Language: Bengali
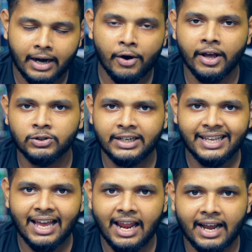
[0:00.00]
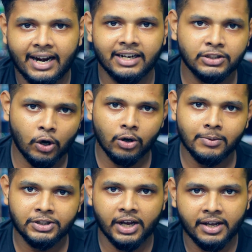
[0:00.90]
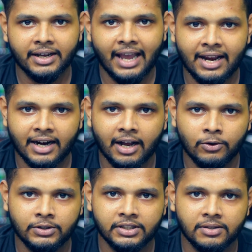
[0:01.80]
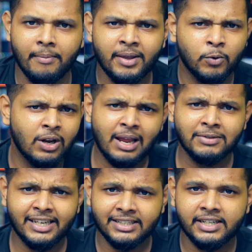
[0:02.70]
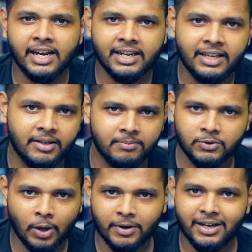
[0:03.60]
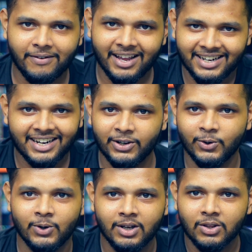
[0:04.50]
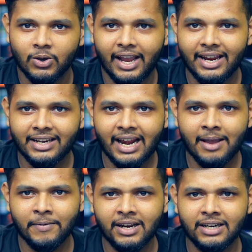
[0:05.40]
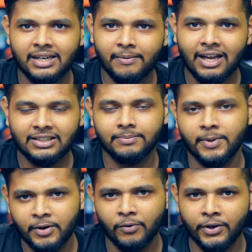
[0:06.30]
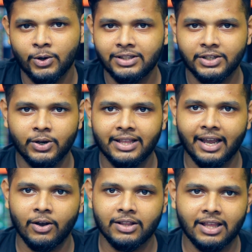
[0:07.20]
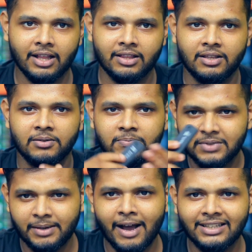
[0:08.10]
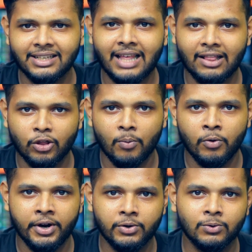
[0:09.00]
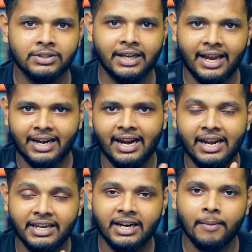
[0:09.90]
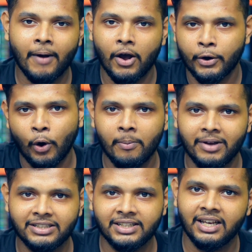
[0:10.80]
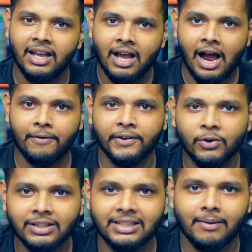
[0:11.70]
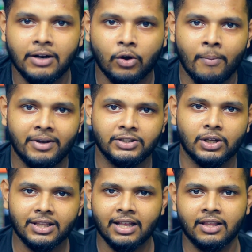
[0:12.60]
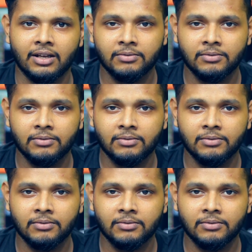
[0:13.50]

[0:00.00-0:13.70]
কারণ একজন ইতিকাল হ্যাকারের সকল বিষয়ে জ্ঞান রাখা উচিত আমি বললাম যে এসডিআর কি সফটওয়্যার ডিফাইন রেডিও তো এই টাইপের ডিভাইস বিভিন্ন ফ্রিকোয়েন্সির হয়ে থাকে অর্থাৎ ডিভাইসের তারতম্য এইটুকু যে এটার এন্টিনার পাওয়ার কম বেশি আর ফ্রিকোয়েন্সি লেভেল কম বেশি অর্থাৎ